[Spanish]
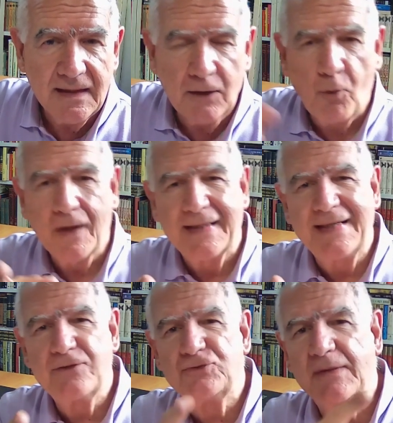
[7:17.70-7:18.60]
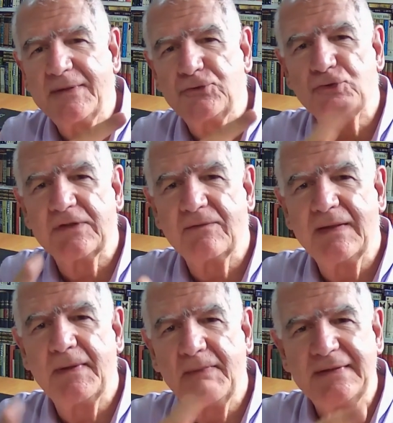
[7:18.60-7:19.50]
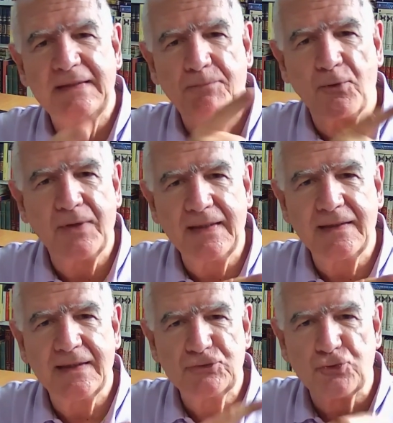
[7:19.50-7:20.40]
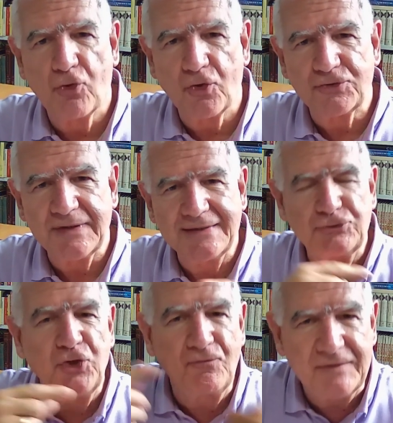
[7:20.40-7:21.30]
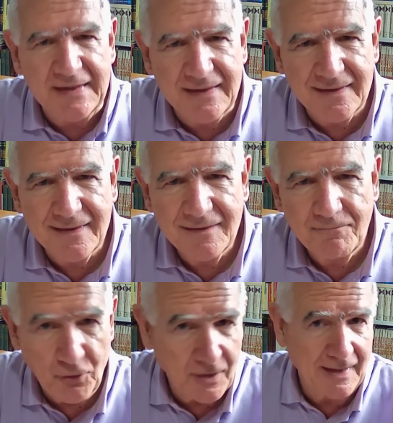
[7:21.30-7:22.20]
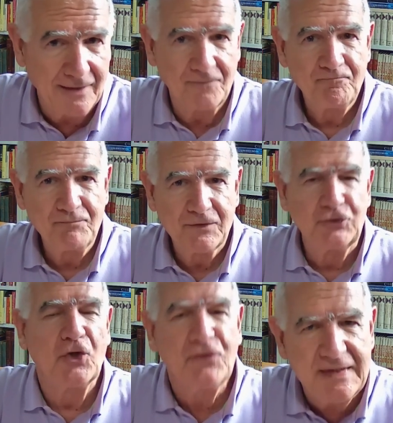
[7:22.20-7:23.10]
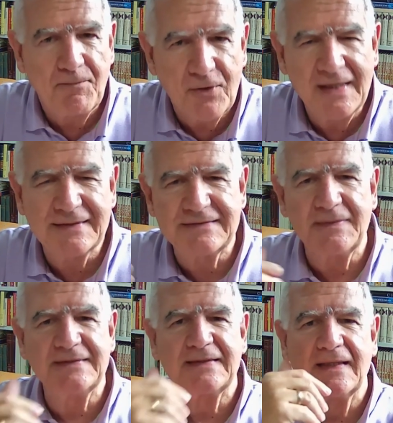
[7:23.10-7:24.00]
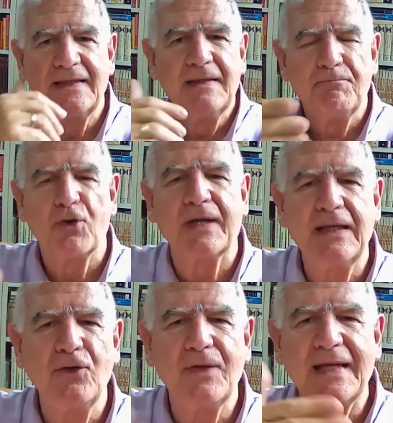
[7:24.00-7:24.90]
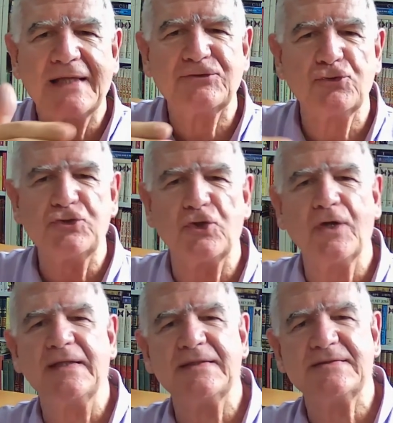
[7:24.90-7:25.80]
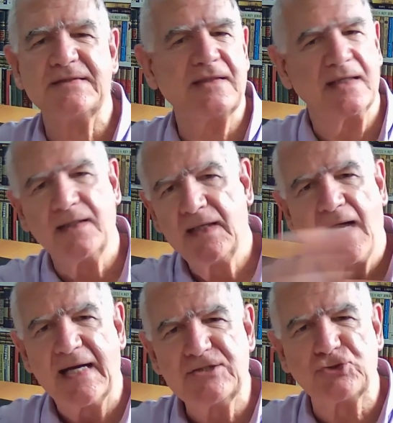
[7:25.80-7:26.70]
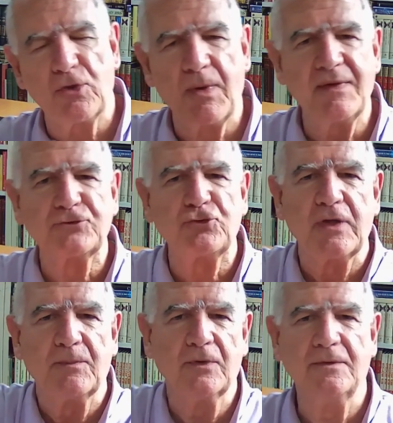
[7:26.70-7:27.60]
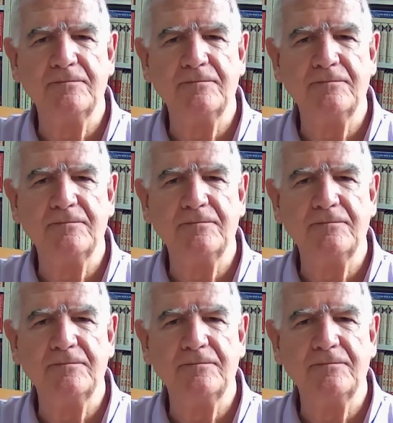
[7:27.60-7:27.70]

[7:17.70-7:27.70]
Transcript: cualquier ayuntamiento te va a permitir poner en sus costas dónde. Porque claro, ¿dónde pones la cementera? ¿Por qué no das la solución en decir que ahí solo puede haber turismo?